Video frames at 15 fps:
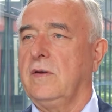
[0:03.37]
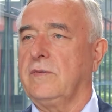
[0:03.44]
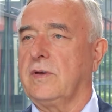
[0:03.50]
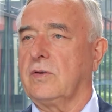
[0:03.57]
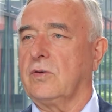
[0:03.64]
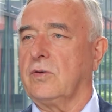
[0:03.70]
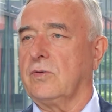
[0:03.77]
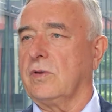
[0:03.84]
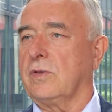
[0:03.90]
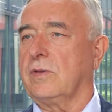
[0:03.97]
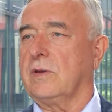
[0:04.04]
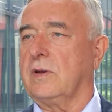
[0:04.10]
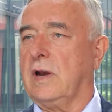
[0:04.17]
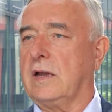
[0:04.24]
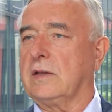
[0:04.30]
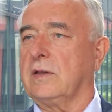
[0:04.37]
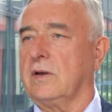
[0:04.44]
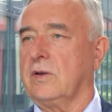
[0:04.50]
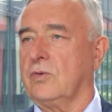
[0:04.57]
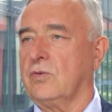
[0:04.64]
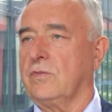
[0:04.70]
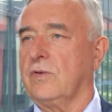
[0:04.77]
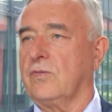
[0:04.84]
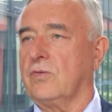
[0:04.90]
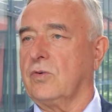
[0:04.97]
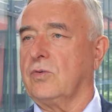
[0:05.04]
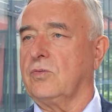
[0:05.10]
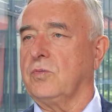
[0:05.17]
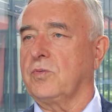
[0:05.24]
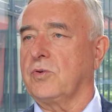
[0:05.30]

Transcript: w nadchodzących latach i również w roku